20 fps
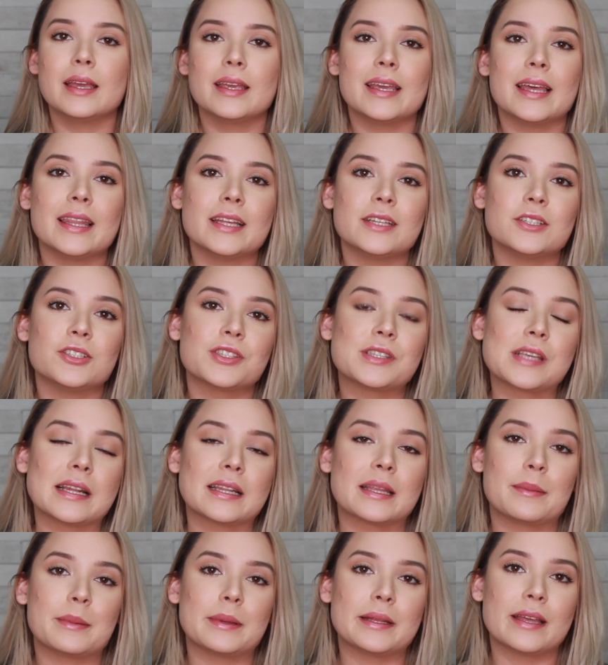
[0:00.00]
E além disso,
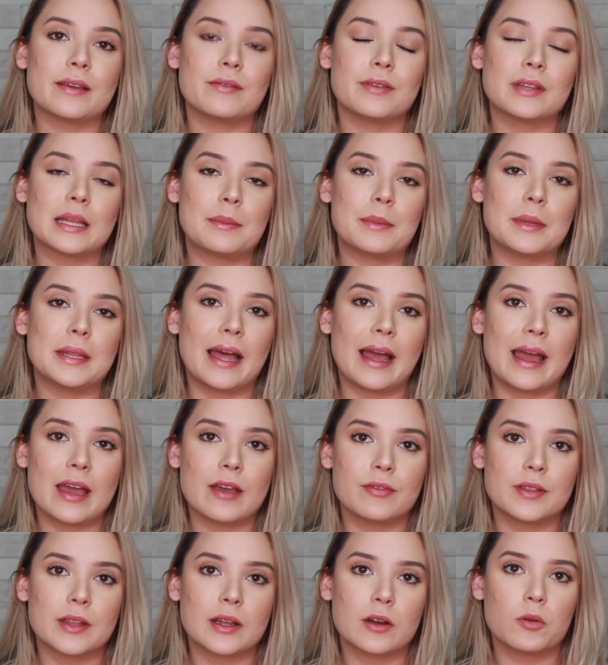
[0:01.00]
ele também tem vitamina
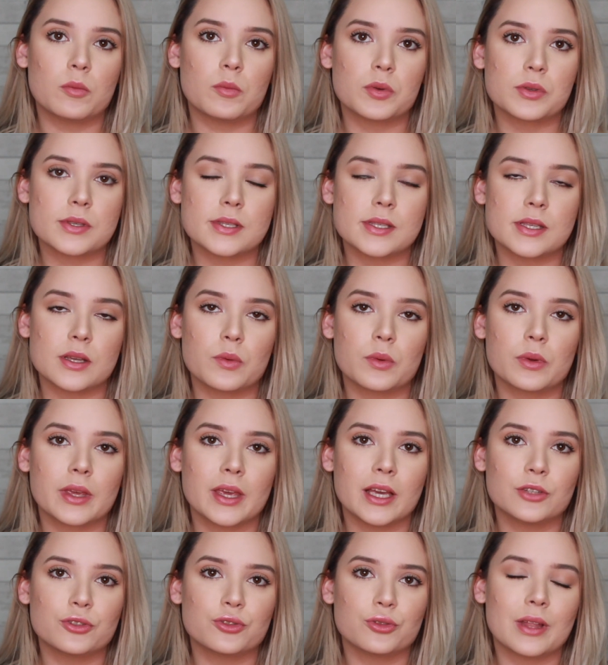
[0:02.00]
F na composição,
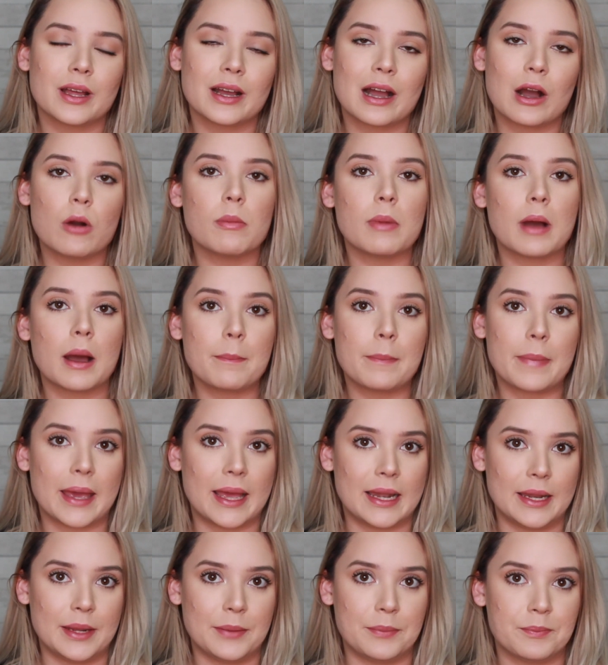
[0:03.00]
que ajuda a acalmar a
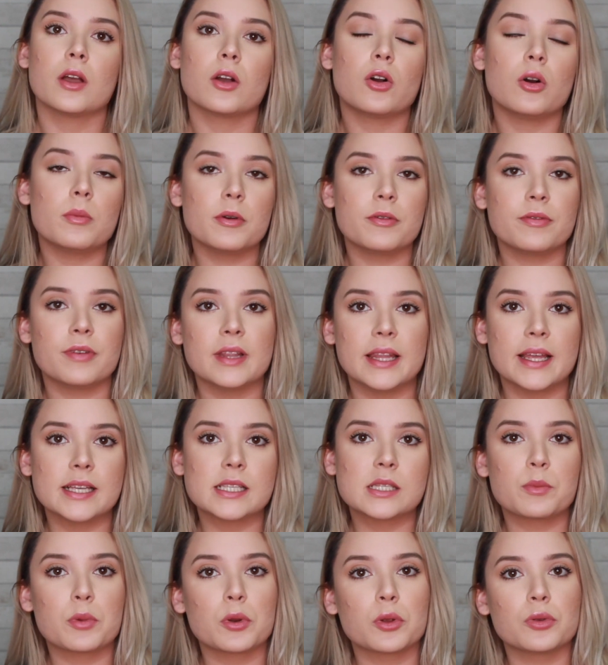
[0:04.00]
pele. Como eu falei,
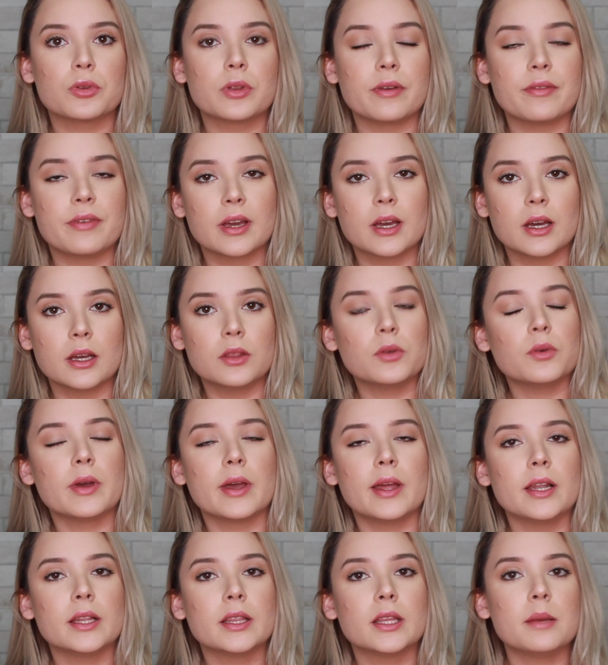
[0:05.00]
esse produto é vegano,
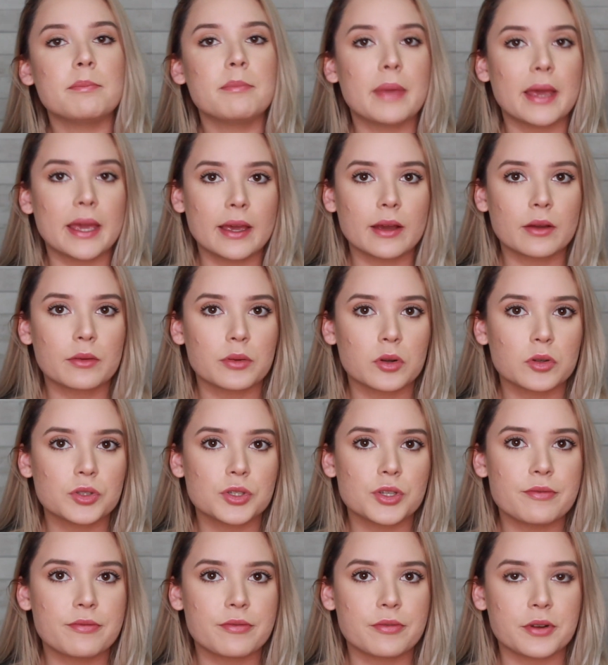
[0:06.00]
ele também é
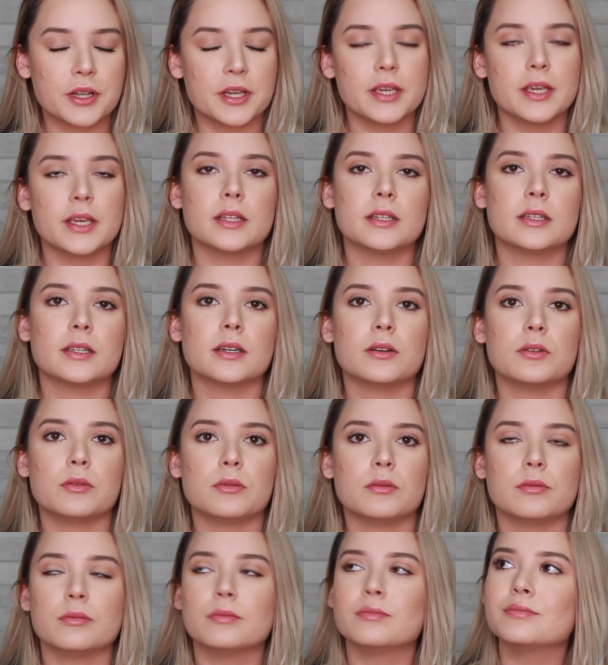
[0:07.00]
cruelty free,
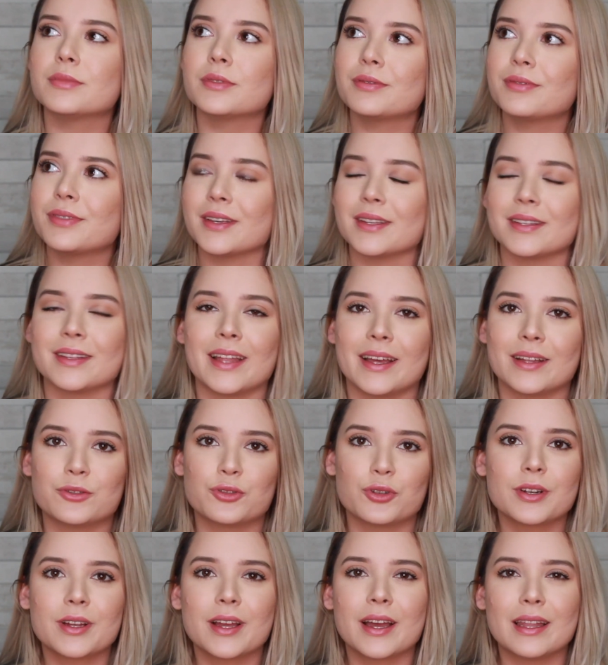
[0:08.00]
então, enfim, né?
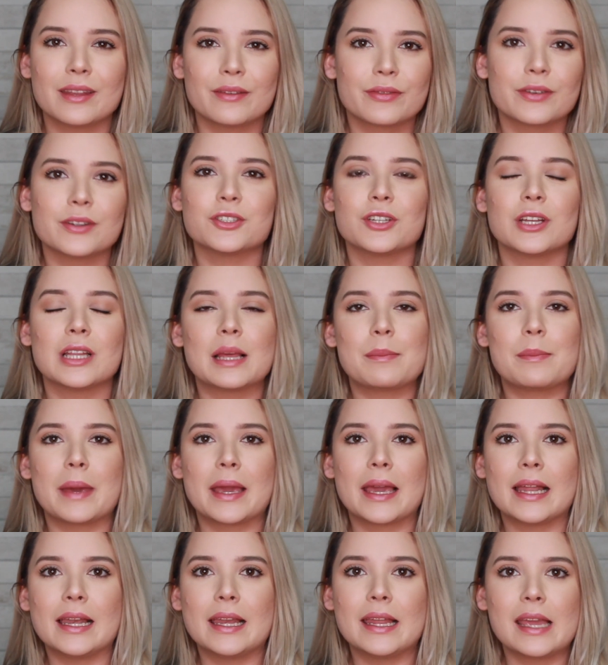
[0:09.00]
Drunk Elephant ela é
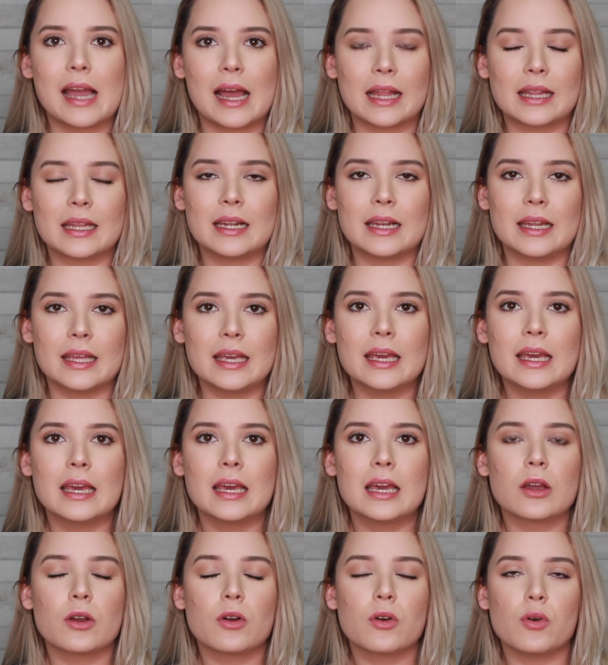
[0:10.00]
bem alinhada ali
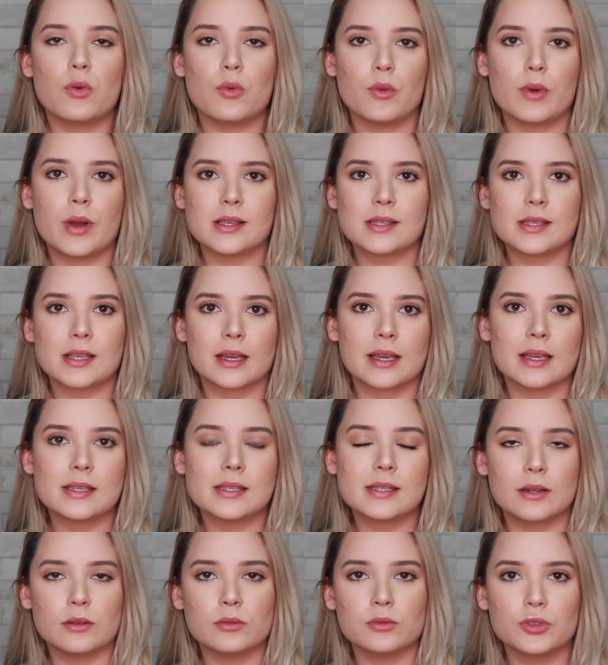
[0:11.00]
com essa
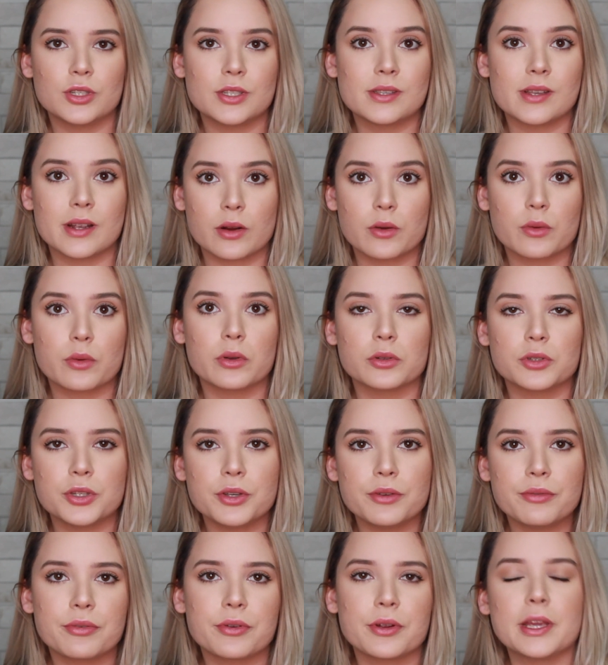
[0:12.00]
questão de ser
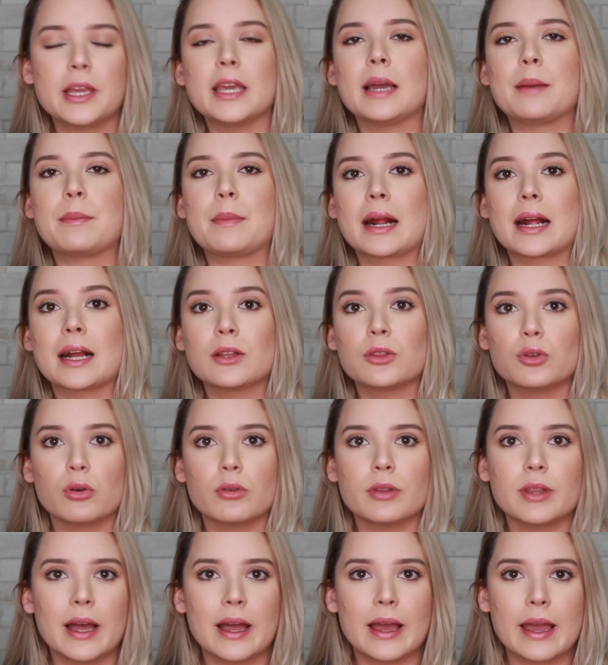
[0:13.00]
cruelty free, a marca
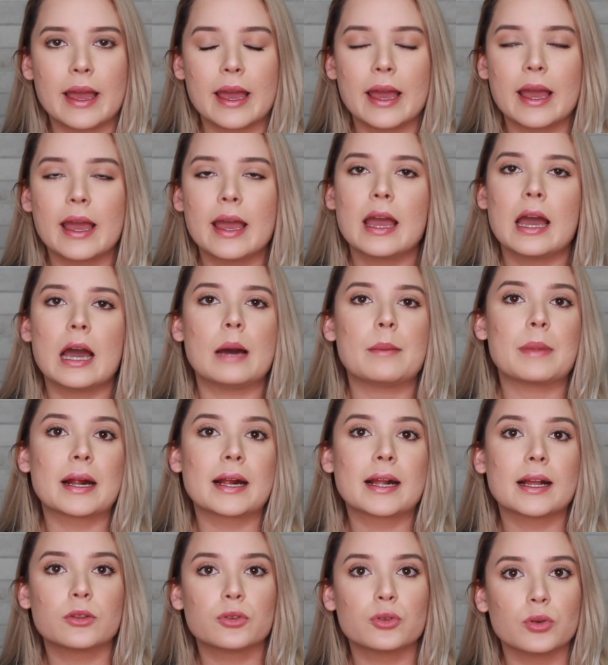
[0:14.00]
toda é, a
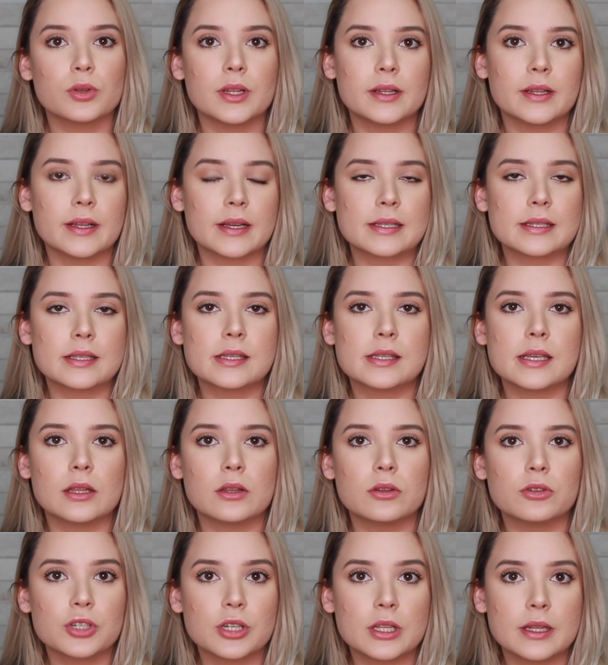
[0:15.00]
marca toda tem esse
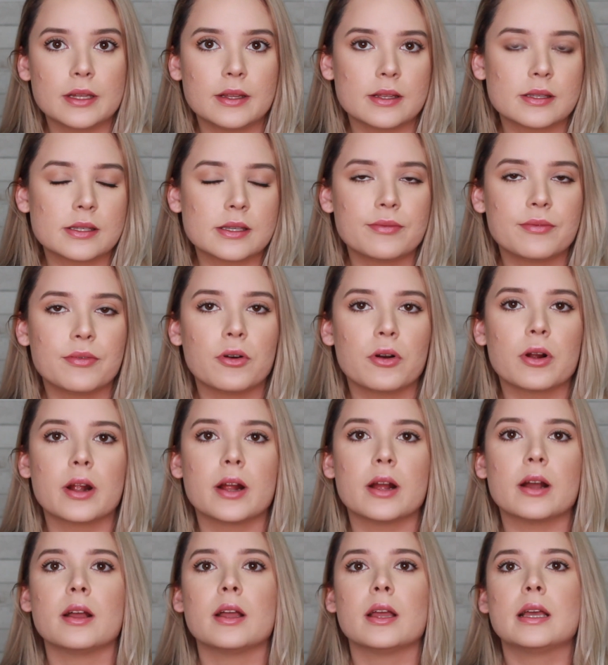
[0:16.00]
selo de Clean at
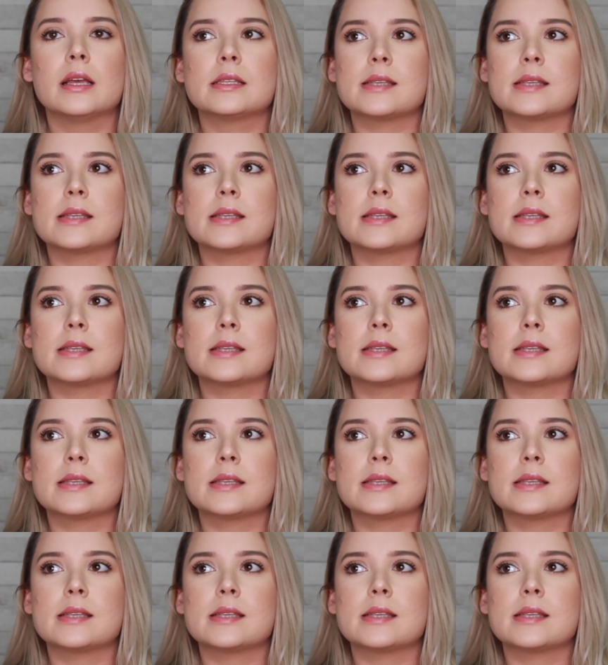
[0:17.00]
Sephora.